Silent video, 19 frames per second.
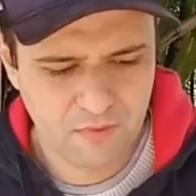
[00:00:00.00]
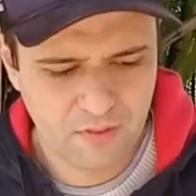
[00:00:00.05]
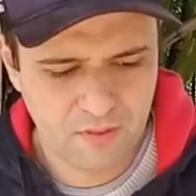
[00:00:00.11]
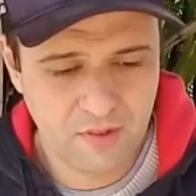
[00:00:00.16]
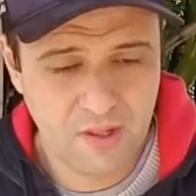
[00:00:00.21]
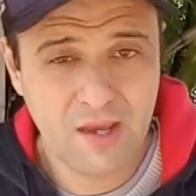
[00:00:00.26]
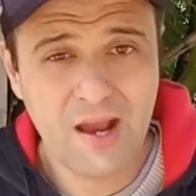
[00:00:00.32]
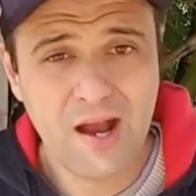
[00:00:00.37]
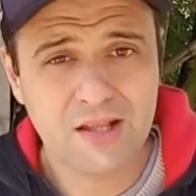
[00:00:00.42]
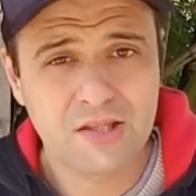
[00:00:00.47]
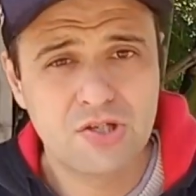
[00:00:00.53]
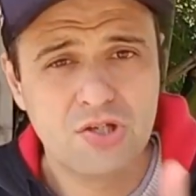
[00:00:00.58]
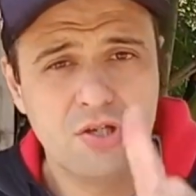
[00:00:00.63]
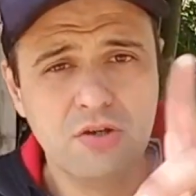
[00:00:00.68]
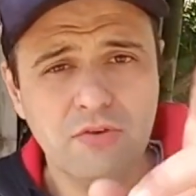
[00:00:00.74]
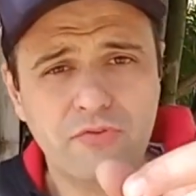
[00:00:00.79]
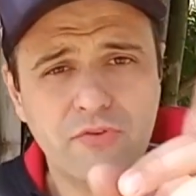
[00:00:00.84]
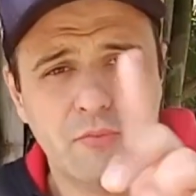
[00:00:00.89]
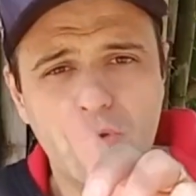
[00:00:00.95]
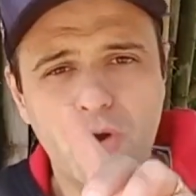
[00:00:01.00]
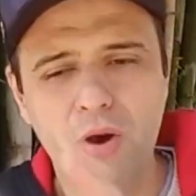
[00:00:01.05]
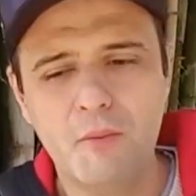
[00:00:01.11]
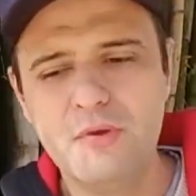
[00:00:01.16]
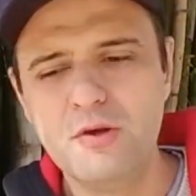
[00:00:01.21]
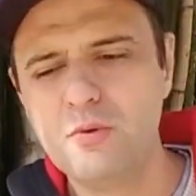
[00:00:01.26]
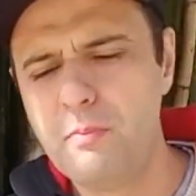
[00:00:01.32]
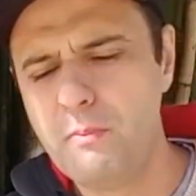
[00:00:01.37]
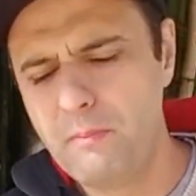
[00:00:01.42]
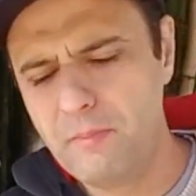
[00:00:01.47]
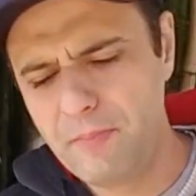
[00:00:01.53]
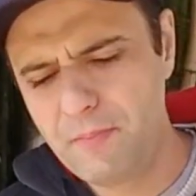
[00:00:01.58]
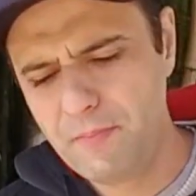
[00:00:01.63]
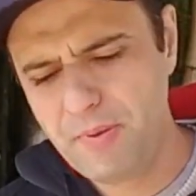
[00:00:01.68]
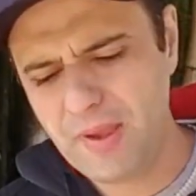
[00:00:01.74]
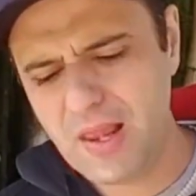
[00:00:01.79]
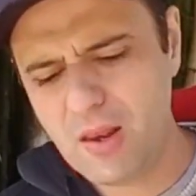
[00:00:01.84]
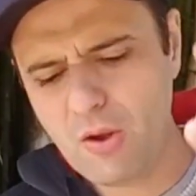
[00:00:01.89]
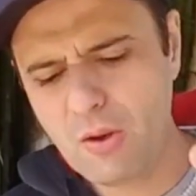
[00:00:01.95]
Negativo, meu amigo.
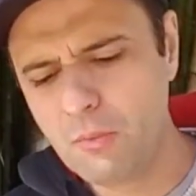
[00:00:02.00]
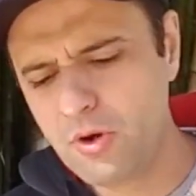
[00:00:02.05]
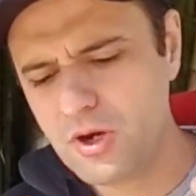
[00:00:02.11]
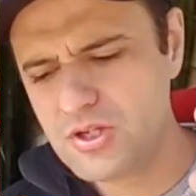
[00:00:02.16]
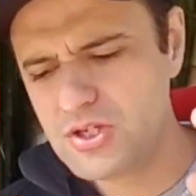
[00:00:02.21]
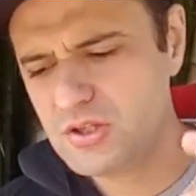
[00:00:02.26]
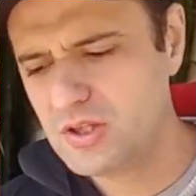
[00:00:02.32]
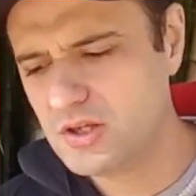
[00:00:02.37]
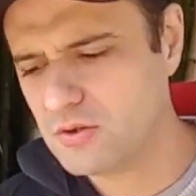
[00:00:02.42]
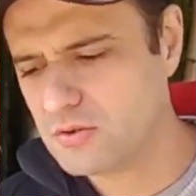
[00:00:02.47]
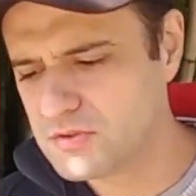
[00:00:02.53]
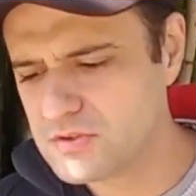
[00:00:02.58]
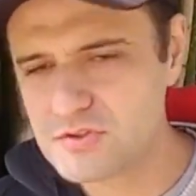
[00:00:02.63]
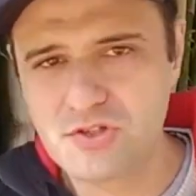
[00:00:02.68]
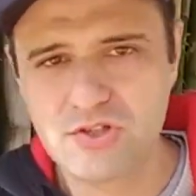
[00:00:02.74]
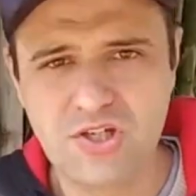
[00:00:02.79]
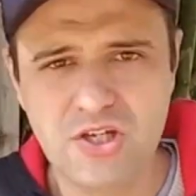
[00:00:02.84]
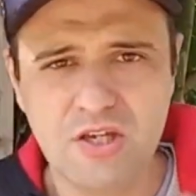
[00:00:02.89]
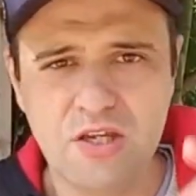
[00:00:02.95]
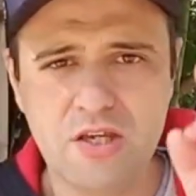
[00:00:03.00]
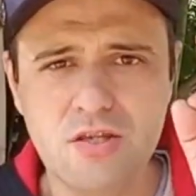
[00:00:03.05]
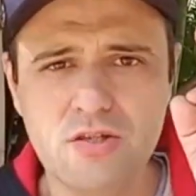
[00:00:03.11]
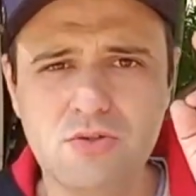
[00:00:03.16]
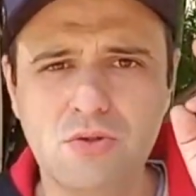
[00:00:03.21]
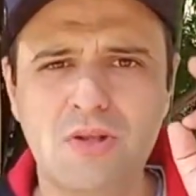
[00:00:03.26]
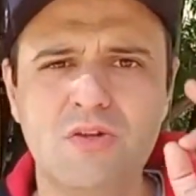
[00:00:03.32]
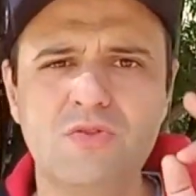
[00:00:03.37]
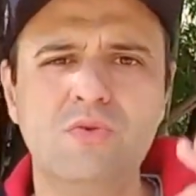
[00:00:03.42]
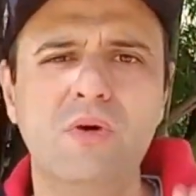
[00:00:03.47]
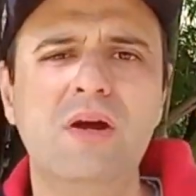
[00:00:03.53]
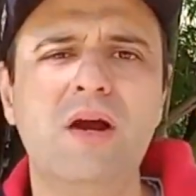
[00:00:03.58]
Pelo amor de Deus, tire isso da sua